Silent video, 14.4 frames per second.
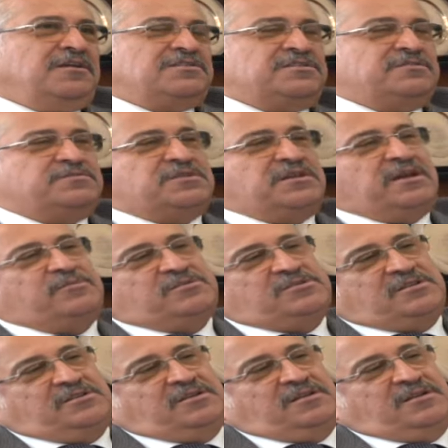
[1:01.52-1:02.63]

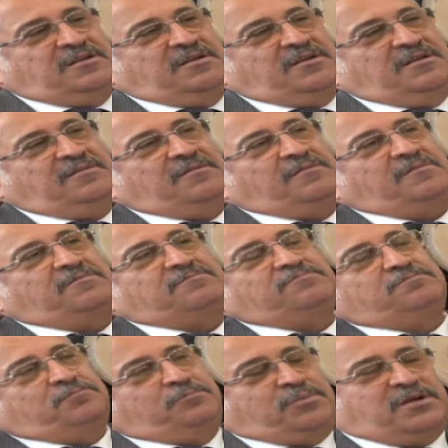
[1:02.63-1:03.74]
çiftçilerimizin e,
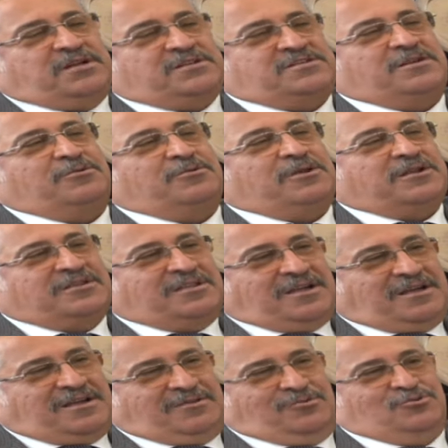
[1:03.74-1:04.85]
parasal olarak
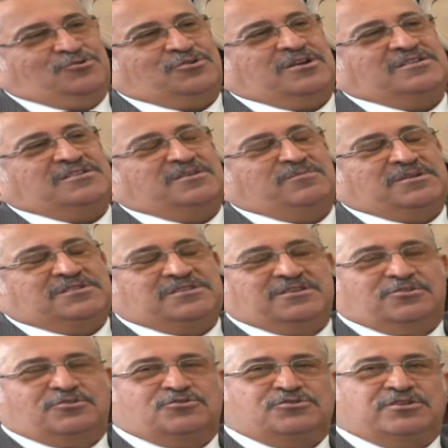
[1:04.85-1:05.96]
daha güç kazanmasını
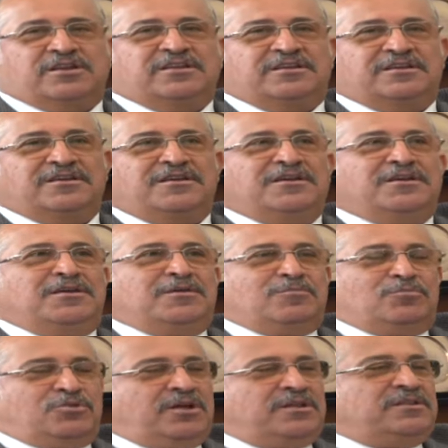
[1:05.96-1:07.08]
gösterir ki
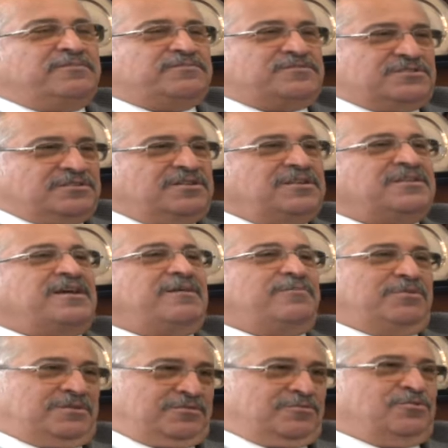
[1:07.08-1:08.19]
bu da Antep fıstığına daha
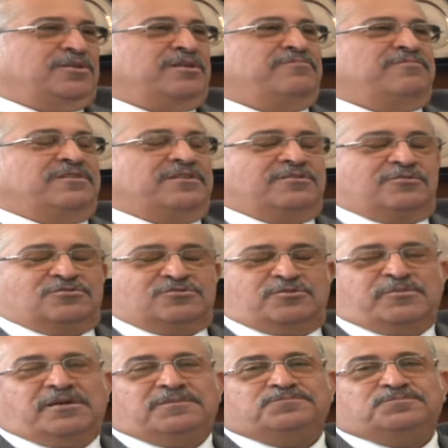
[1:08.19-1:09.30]
bir önem verir o
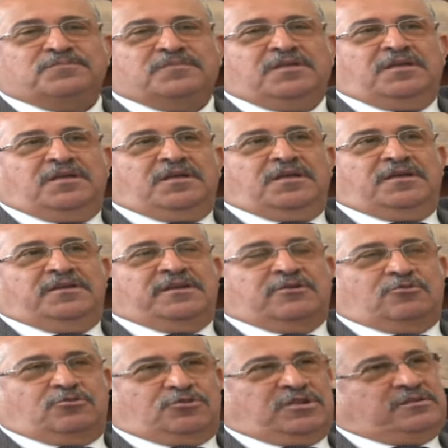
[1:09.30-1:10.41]
zaman.
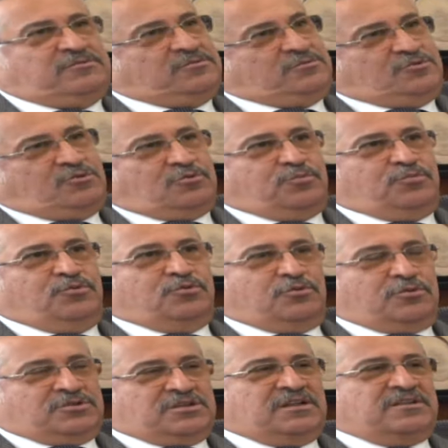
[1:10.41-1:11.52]
Rekorta çok büyük
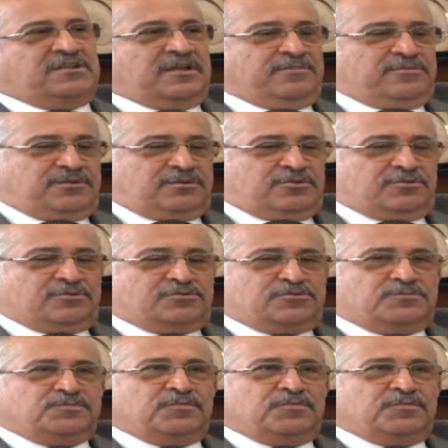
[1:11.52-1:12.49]
olacağını tahmin ediyoruz.